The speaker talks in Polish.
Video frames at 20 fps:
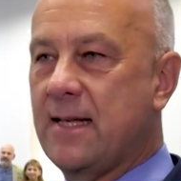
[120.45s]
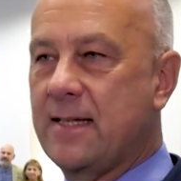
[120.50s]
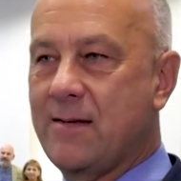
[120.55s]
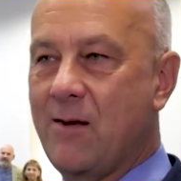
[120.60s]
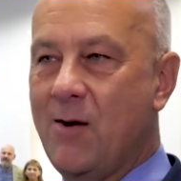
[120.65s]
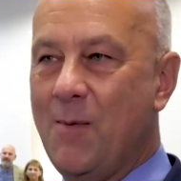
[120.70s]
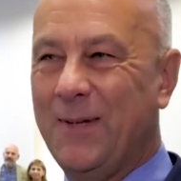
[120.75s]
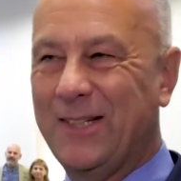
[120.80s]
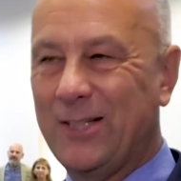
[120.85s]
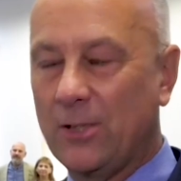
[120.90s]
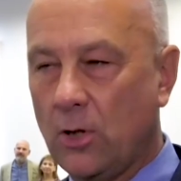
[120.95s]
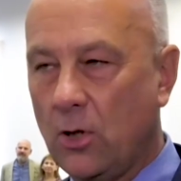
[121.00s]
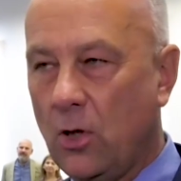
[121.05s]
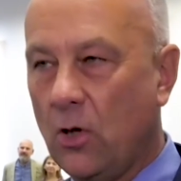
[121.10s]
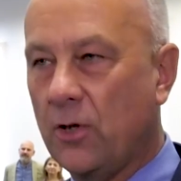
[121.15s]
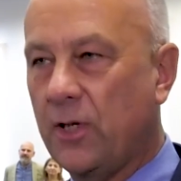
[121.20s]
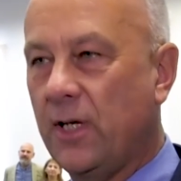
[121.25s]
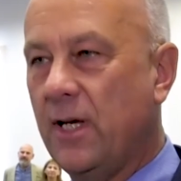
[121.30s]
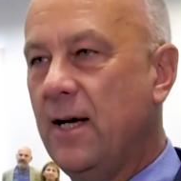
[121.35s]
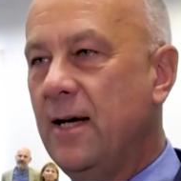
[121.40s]
ta cała
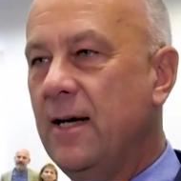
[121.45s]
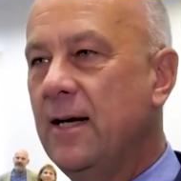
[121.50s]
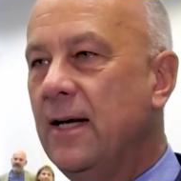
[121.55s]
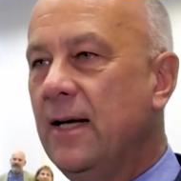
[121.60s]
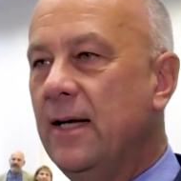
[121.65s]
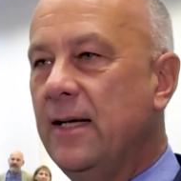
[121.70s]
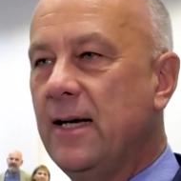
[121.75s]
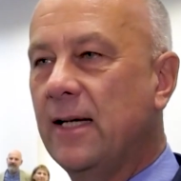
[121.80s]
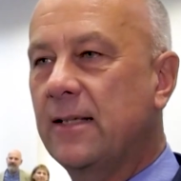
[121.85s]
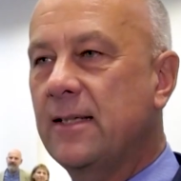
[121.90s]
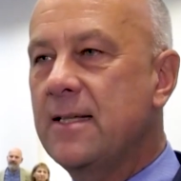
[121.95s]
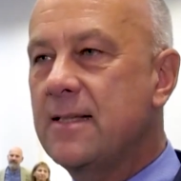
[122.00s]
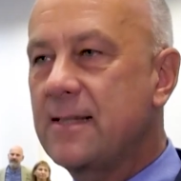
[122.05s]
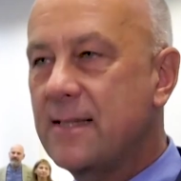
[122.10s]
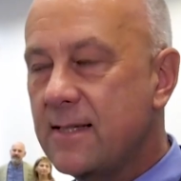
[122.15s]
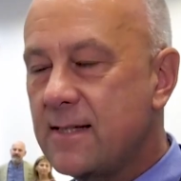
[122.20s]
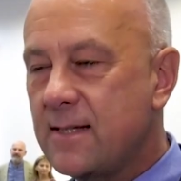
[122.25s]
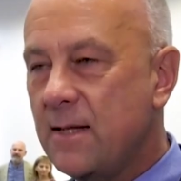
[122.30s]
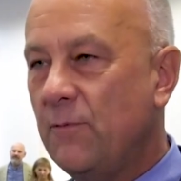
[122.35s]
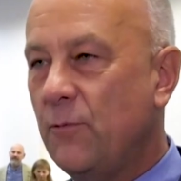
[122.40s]
metodologia, jak ten
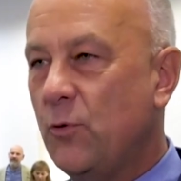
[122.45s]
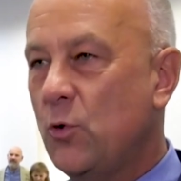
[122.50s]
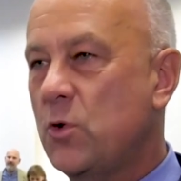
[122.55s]
system